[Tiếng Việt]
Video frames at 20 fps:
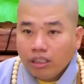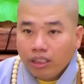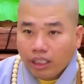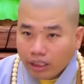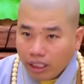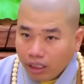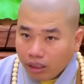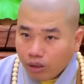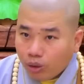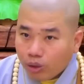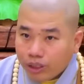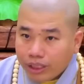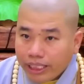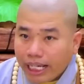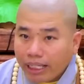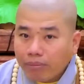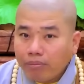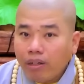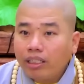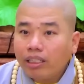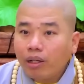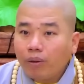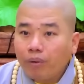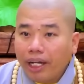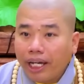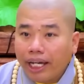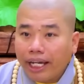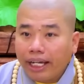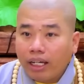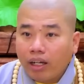những Đức hồi sáng mới
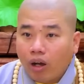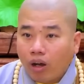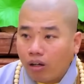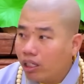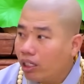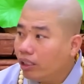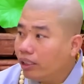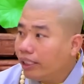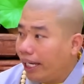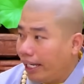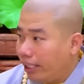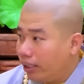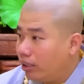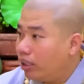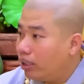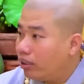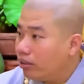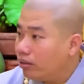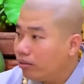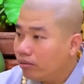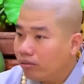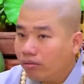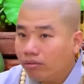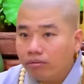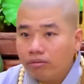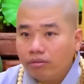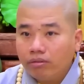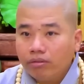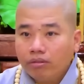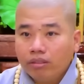nấu ăn, họ kinh ngạc ghê.
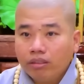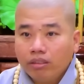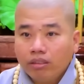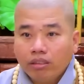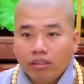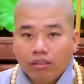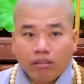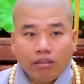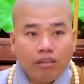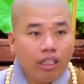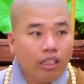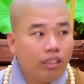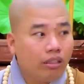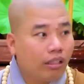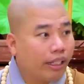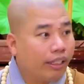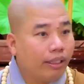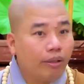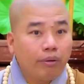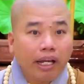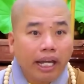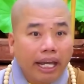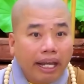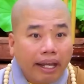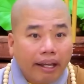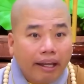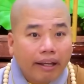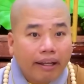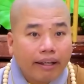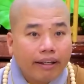Nói gì thầy nấu ăn?
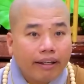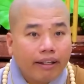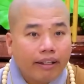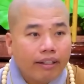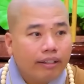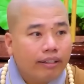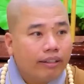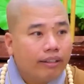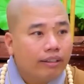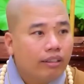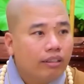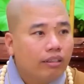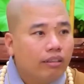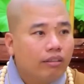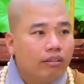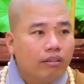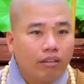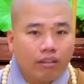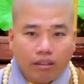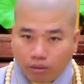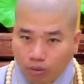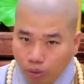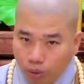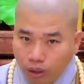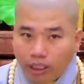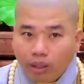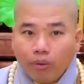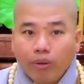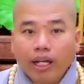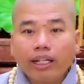Tôi
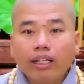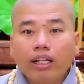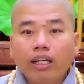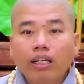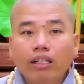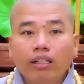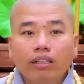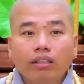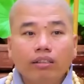đi nấu ăn đó.